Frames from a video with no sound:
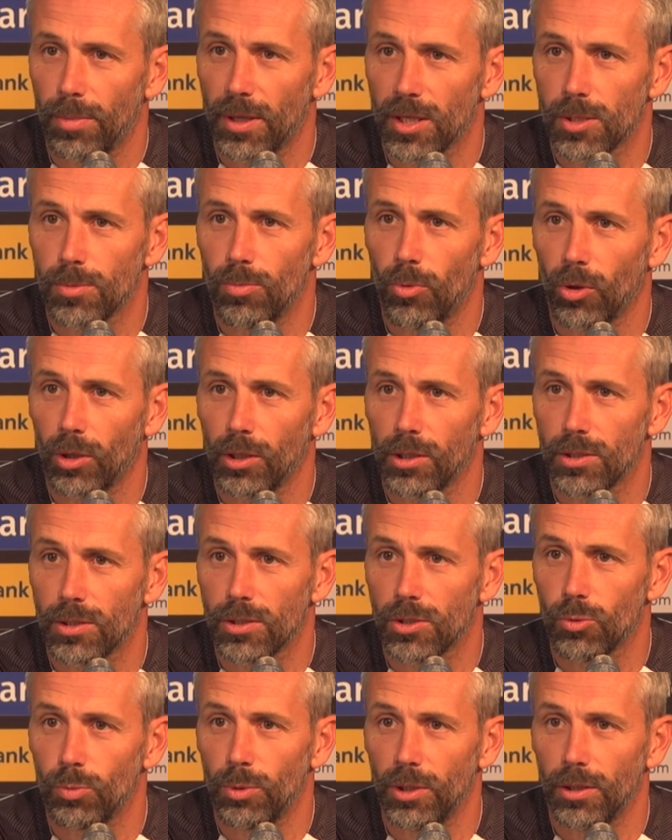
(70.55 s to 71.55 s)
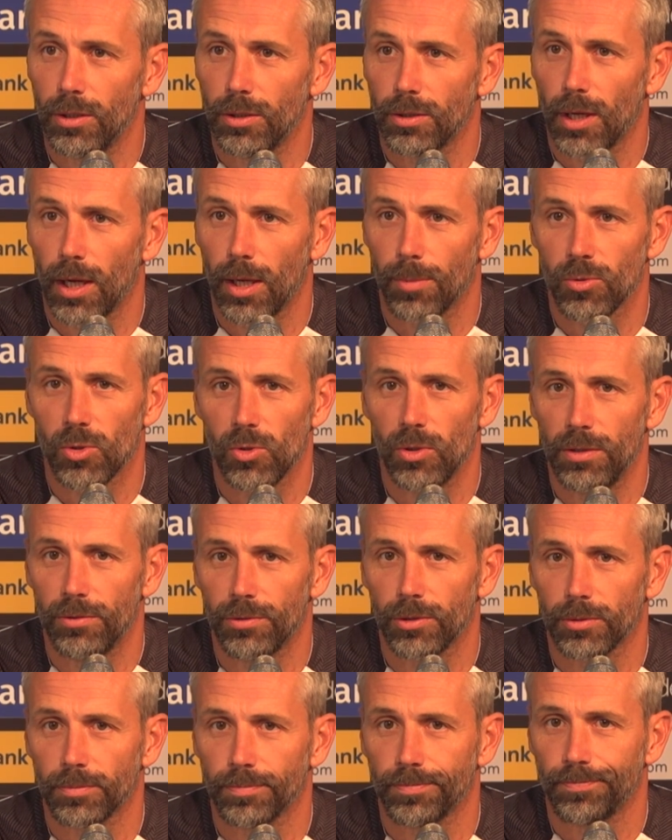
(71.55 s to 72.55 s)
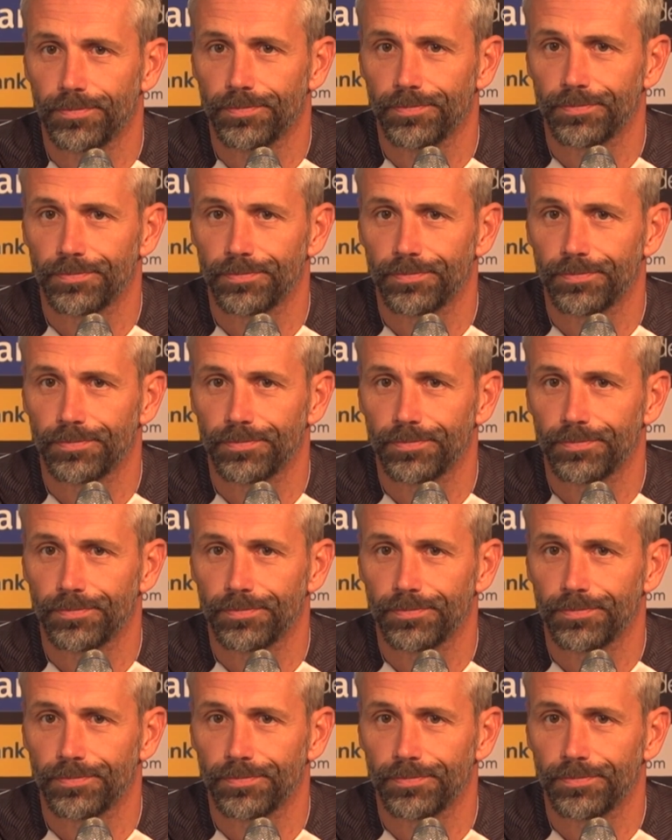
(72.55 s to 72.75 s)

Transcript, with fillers: bestmögliches Spiel abzuliefern.